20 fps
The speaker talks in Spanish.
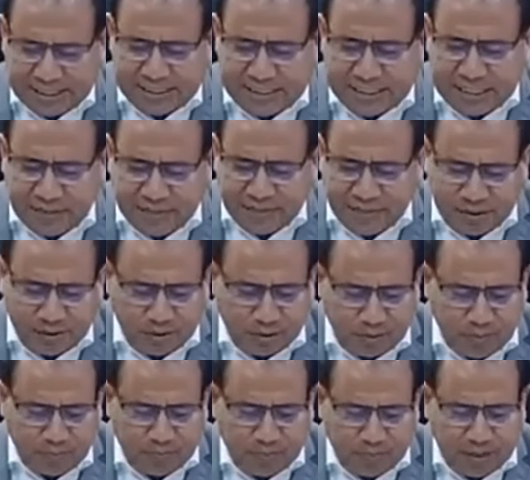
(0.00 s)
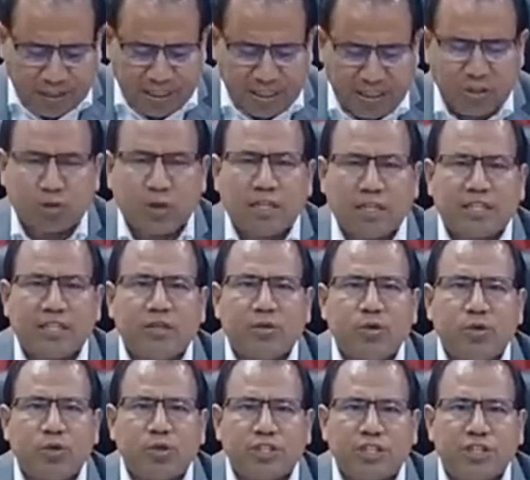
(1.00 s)
es diáfano en su
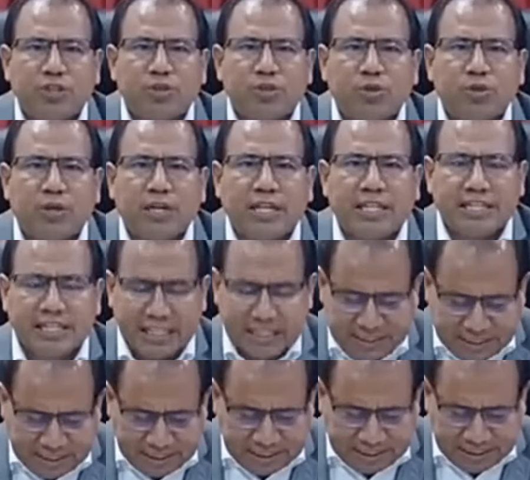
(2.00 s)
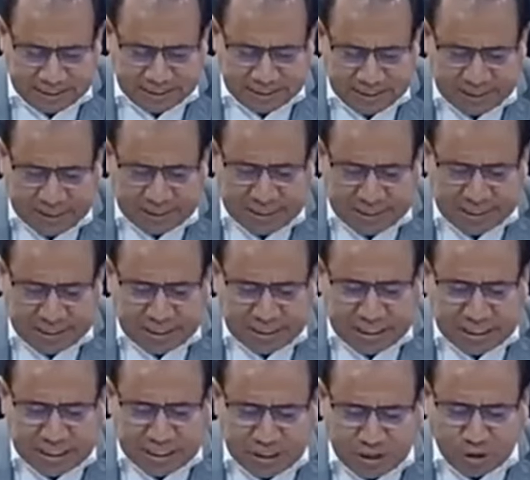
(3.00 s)
artículo 147,
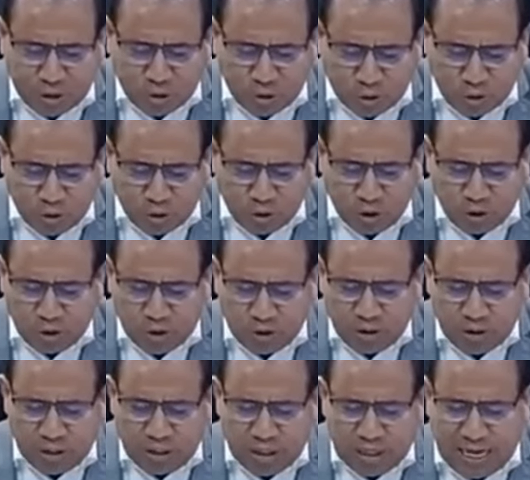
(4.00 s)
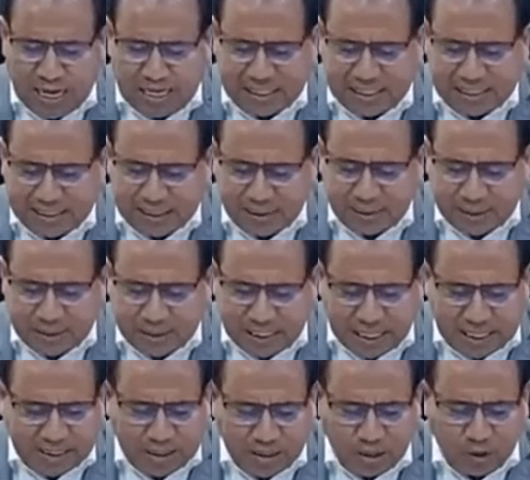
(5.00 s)
inciso 1,
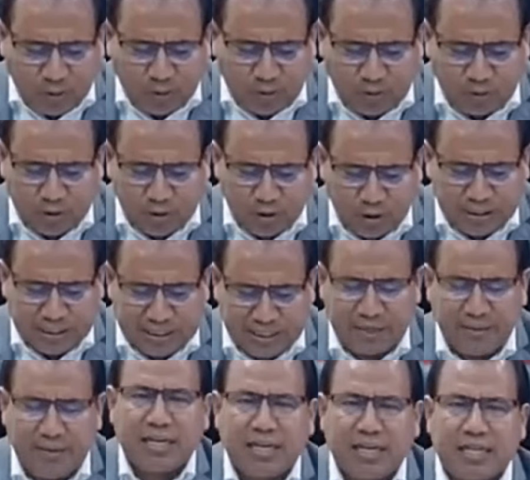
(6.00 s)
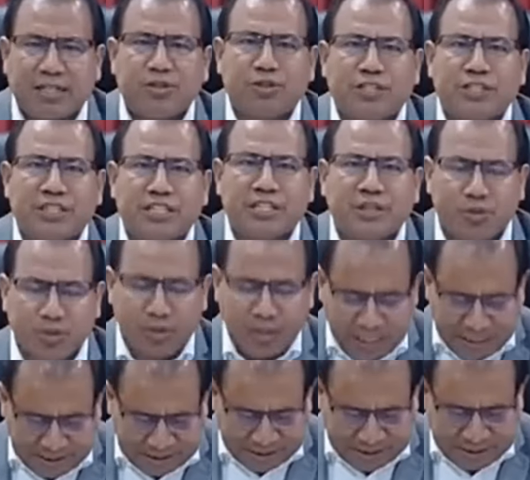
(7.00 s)
actividades de los profesores en las vacaciones
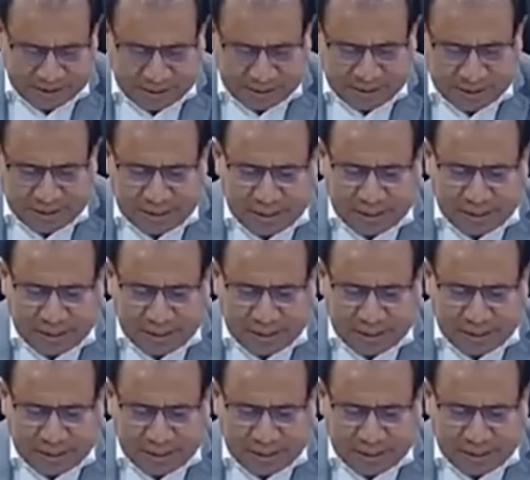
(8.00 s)
escolares.